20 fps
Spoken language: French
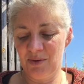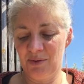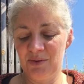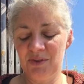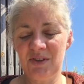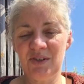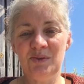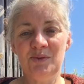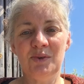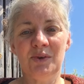
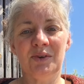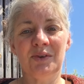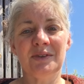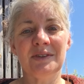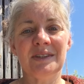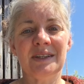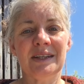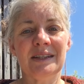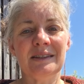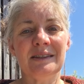continuant
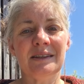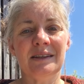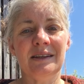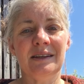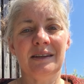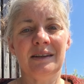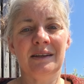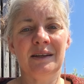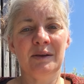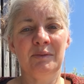en diète.
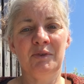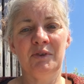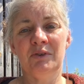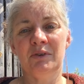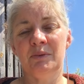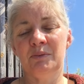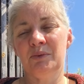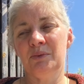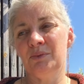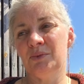Et puis
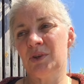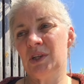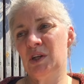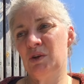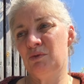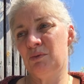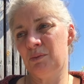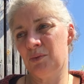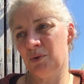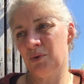on va vous montrer
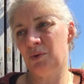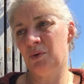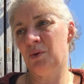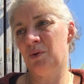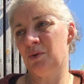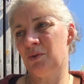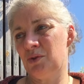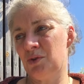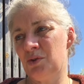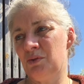
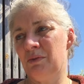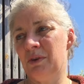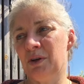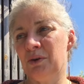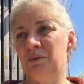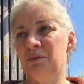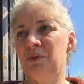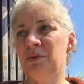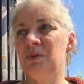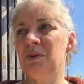comment je vais
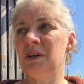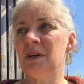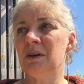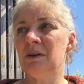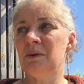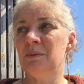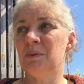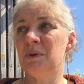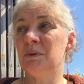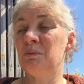revenir
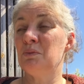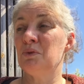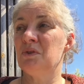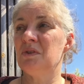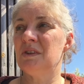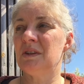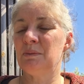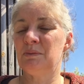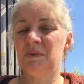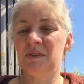peut-être
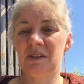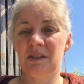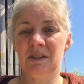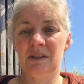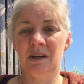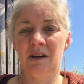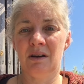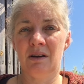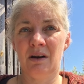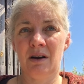petit à
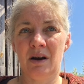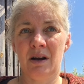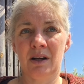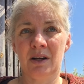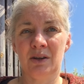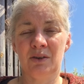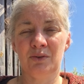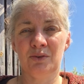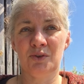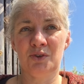petit
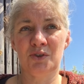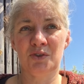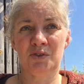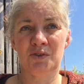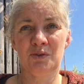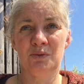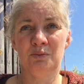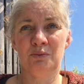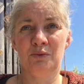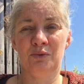à, quelque
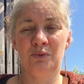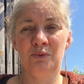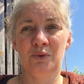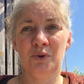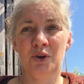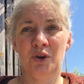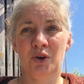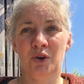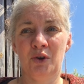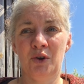chose de plus
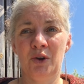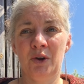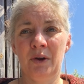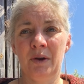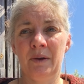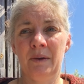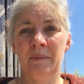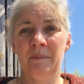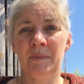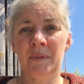
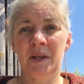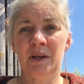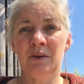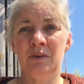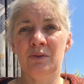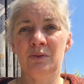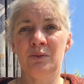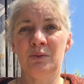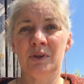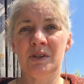
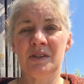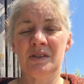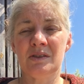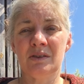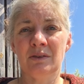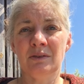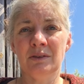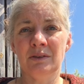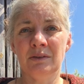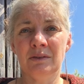
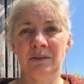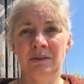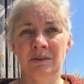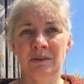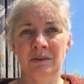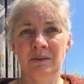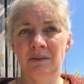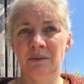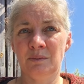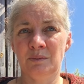nourrissant
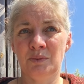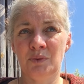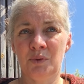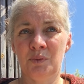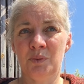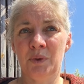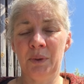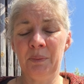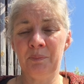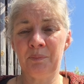pour
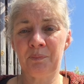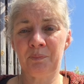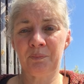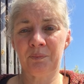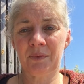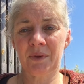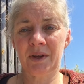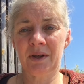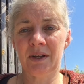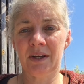moi.
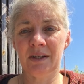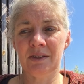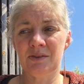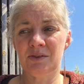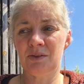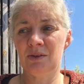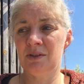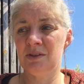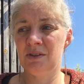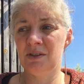Voilà,
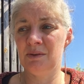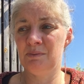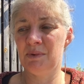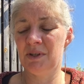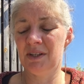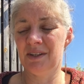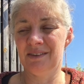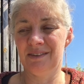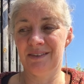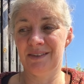cela dit,
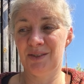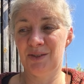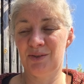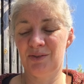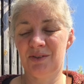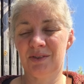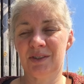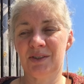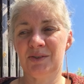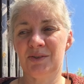ben,
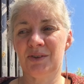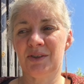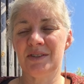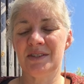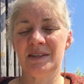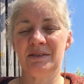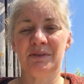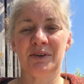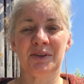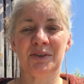je suis très
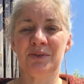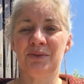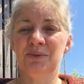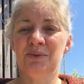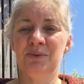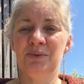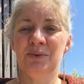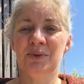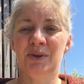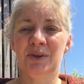heureuse d'avoir
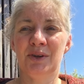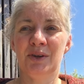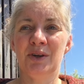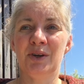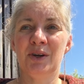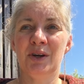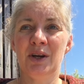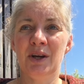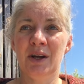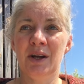tenu euh,
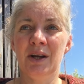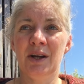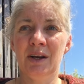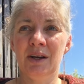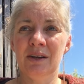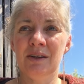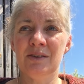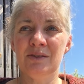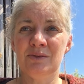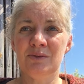
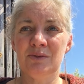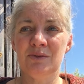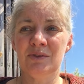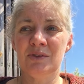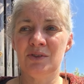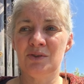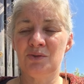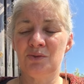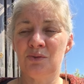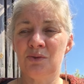
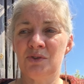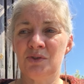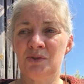ces jours